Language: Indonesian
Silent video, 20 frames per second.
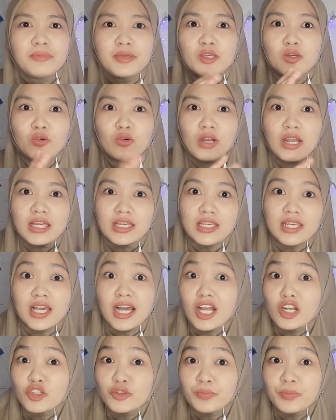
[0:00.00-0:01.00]
bingung lagi
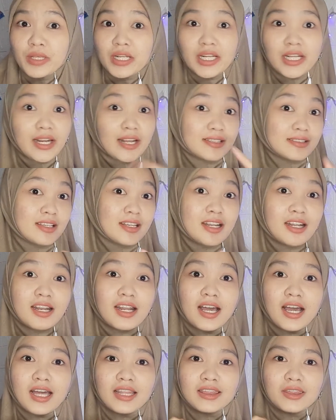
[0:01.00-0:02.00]
harus pilih
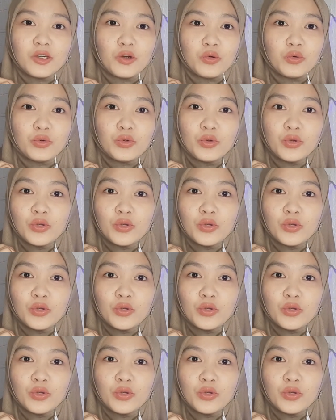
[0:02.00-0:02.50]
reksadana atau